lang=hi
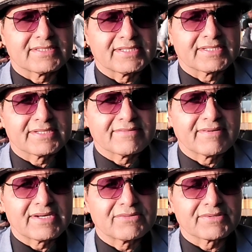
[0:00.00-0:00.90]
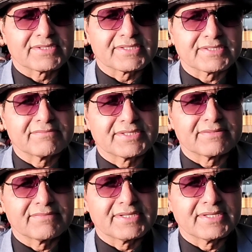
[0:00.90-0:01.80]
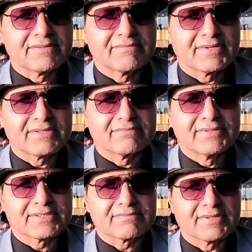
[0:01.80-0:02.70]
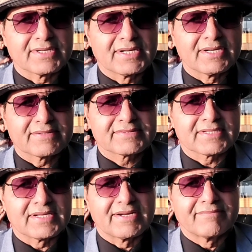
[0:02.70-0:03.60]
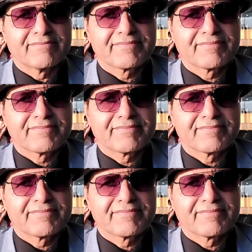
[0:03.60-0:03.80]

देखने वालों की खिदमत में मोहब्बत बरा सलाम